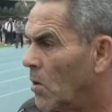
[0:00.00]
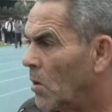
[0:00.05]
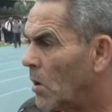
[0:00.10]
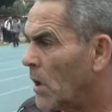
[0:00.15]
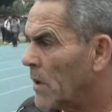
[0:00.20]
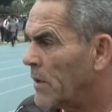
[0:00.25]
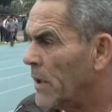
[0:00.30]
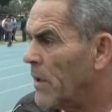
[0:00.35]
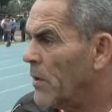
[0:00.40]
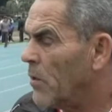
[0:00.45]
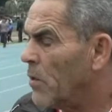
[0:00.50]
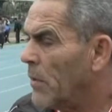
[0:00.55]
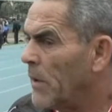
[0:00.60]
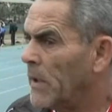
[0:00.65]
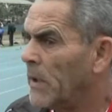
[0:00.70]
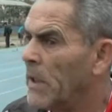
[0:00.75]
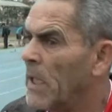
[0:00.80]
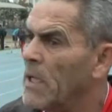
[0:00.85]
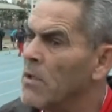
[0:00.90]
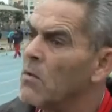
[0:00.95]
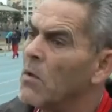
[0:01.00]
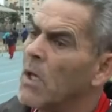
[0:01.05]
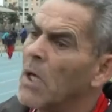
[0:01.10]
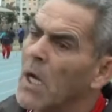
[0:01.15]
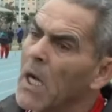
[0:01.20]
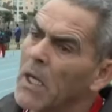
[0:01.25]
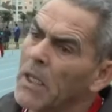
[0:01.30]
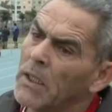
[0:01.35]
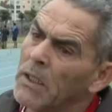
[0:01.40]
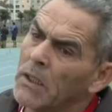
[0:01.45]
casi 20 años
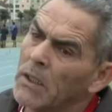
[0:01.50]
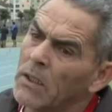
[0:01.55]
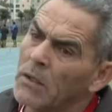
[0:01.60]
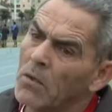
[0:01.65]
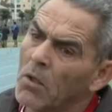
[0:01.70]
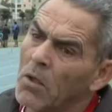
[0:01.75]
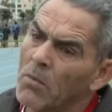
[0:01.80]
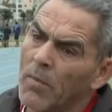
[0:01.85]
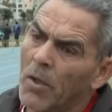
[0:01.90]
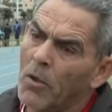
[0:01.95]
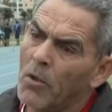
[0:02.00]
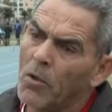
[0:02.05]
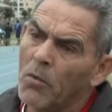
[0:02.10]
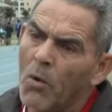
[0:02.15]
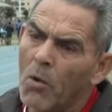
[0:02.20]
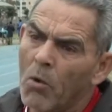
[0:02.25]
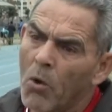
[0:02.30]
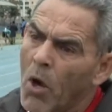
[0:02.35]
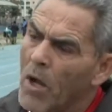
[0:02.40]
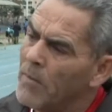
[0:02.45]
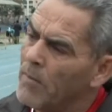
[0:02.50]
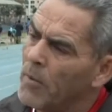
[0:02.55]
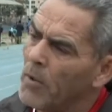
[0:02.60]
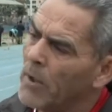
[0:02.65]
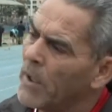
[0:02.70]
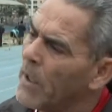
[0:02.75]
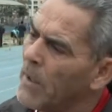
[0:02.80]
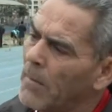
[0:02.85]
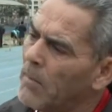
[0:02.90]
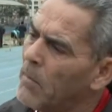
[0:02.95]
acá y yo del Perú no me voy a ir
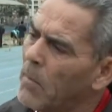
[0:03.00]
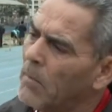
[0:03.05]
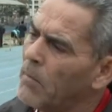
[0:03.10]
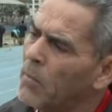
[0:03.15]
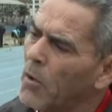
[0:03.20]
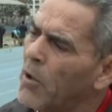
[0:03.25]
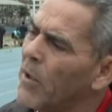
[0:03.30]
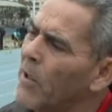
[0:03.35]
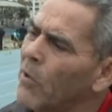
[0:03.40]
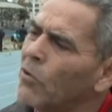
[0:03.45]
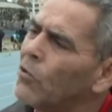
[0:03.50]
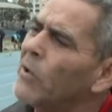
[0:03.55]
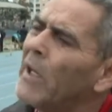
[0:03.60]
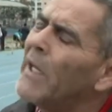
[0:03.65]
por ningún